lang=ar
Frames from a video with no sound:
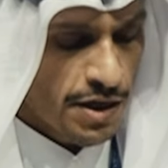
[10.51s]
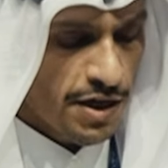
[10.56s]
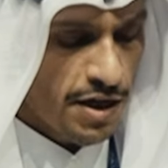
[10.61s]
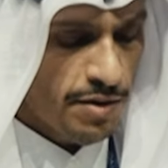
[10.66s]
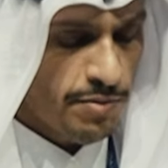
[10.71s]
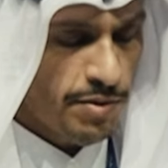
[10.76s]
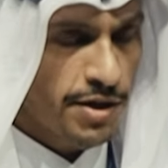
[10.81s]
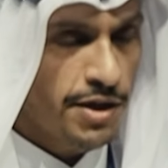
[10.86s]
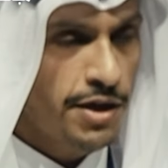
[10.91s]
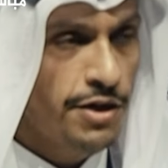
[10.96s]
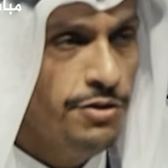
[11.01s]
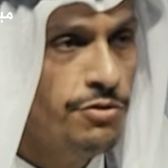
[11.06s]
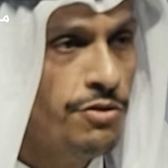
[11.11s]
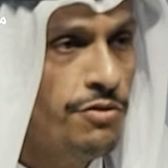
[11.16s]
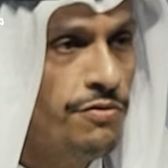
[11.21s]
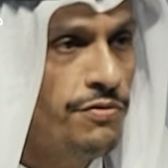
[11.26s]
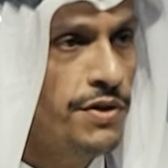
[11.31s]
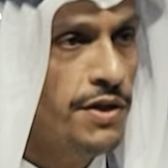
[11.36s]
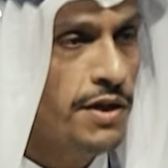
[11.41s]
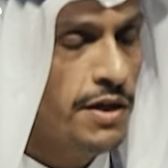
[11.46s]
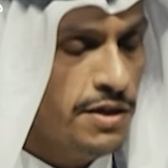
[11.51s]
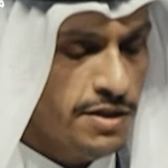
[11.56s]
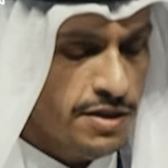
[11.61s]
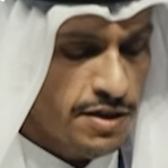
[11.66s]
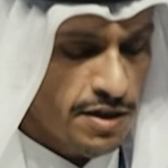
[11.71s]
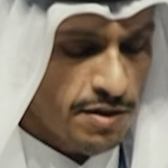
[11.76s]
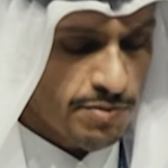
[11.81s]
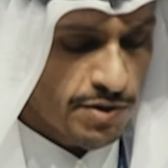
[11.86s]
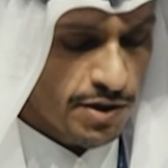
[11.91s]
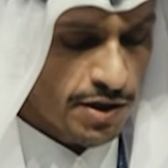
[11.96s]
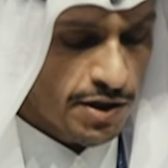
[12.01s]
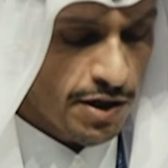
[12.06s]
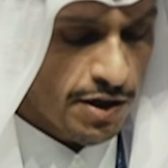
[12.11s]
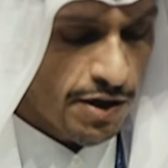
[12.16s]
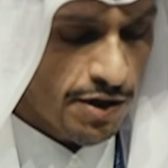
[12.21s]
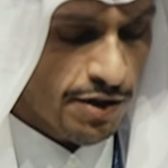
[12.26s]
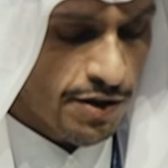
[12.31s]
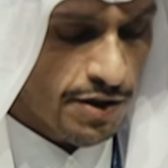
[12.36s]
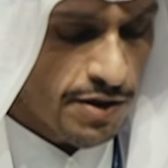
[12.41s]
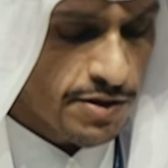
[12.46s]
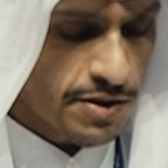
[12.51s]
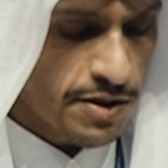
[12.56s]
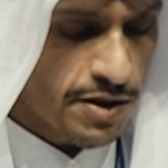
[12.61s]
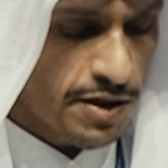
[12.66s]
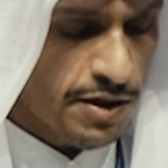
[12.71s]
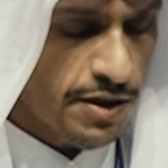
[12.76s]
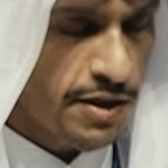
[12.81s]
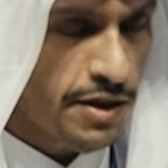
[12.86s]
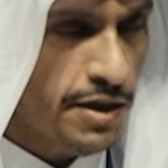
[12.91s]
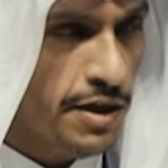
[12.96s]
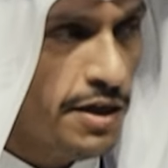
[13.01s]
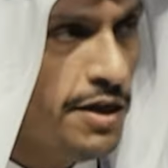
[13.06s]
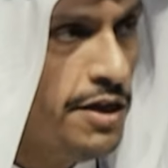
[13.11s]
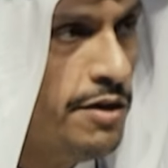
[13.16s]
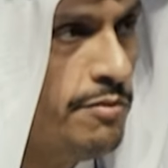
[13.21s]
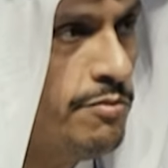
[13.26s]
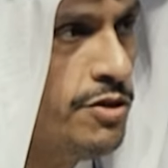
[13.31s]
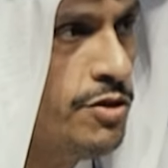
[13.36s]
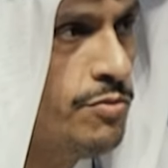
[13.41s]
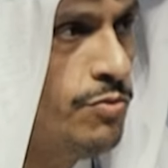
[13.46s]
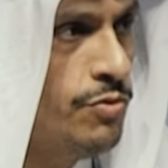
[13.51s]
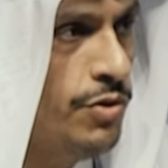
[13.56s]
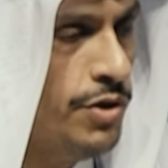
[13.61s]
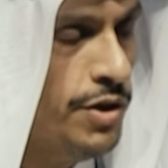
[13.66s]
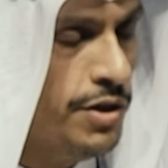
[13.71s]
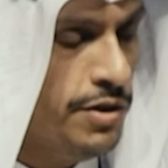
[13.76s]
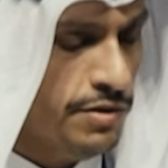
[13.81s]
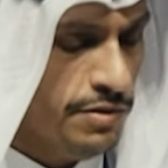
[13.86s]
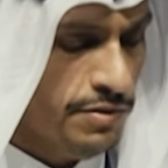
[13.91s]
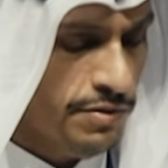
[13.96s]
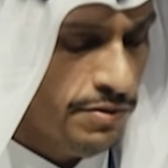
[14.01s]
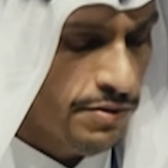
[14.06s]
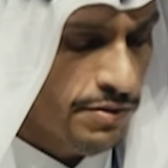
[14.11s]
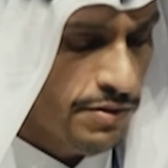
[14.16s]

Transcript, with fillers: إن ما يحدث في غزة من كارثة إنسانية غير مسبوقة